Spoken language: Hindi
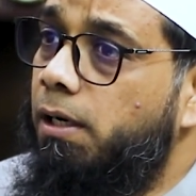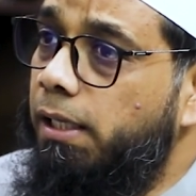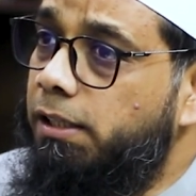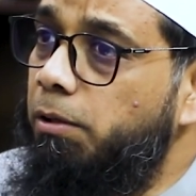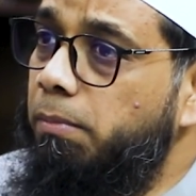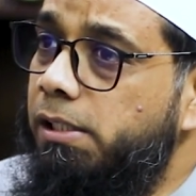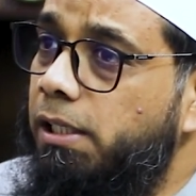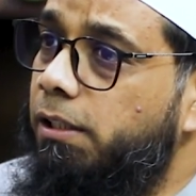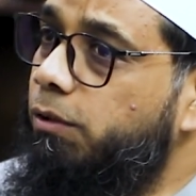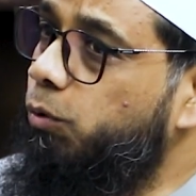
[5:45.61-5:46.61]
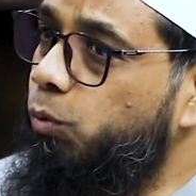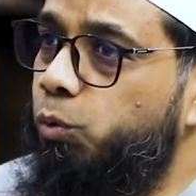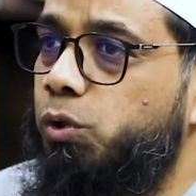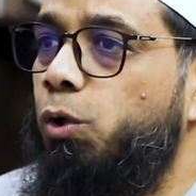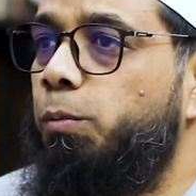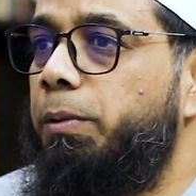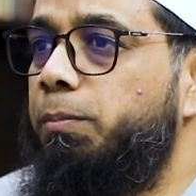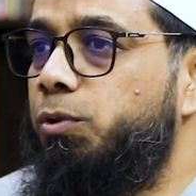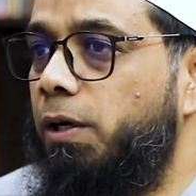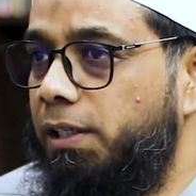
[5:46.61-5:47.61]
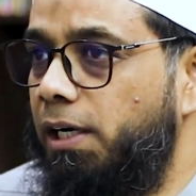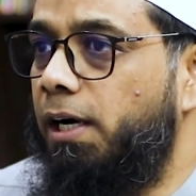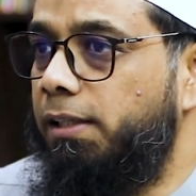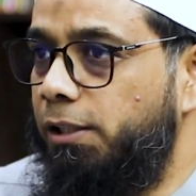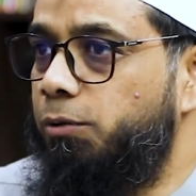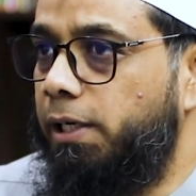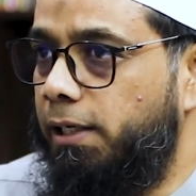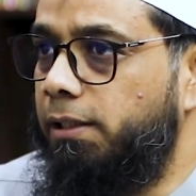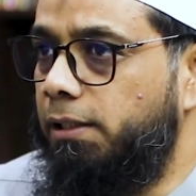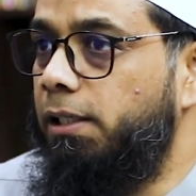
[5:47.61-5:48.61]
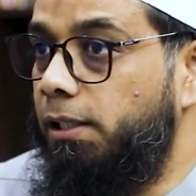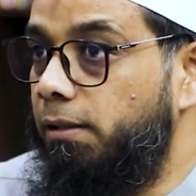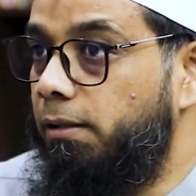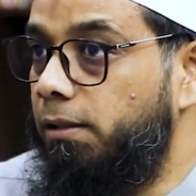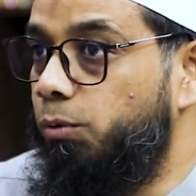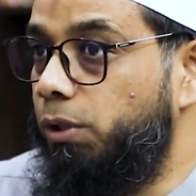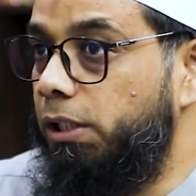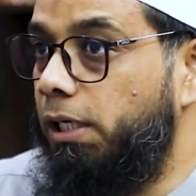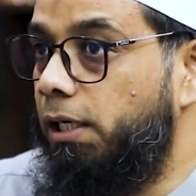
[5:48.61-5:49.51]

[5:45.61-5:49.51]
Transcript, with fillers: कातिल मिल जाता था तो, तो उसके ऊपर भी जो है ये हाथ नहीं उठाया कर यानी उनके